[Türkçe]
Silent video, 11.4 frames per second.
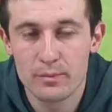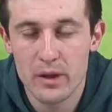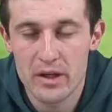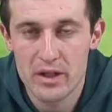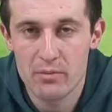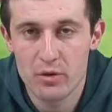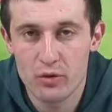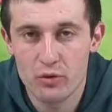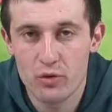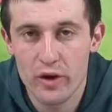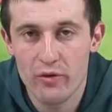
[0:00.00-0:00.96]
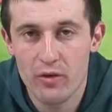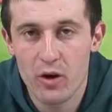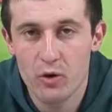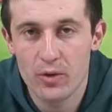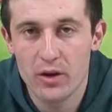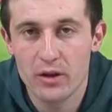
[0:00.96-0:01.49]
Perşembe günü UEFA
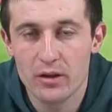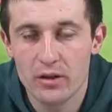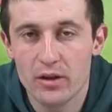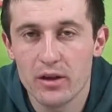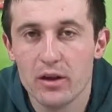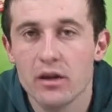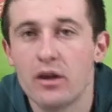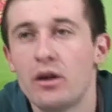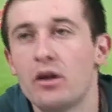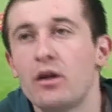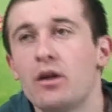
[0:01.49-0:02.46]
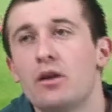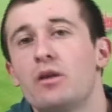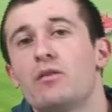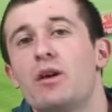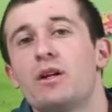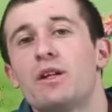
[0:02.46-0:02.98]
Avrupa Ligi'nde yine
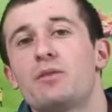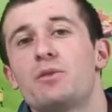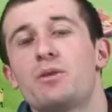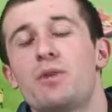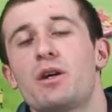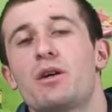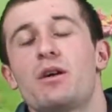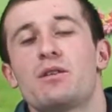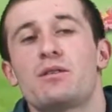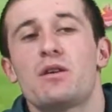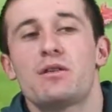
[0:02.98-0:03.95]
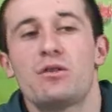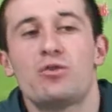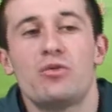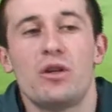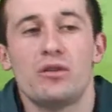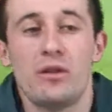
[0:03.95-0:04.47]
Werder Bremen kendi sahasında
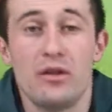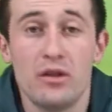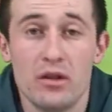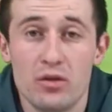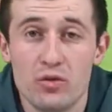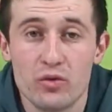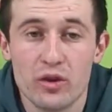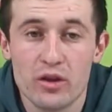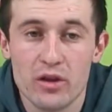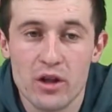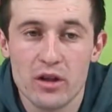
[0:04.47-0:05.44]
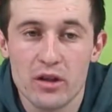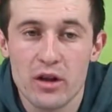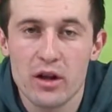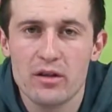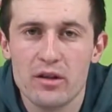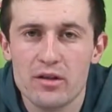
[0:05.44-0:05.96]
Twente'yi konuk edecek.
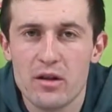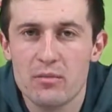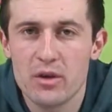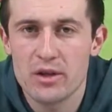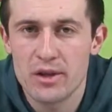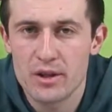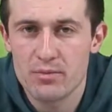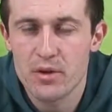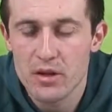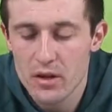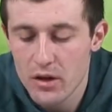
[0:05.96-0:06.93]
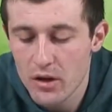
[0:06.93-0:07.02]
Enteresan bir eşleşme.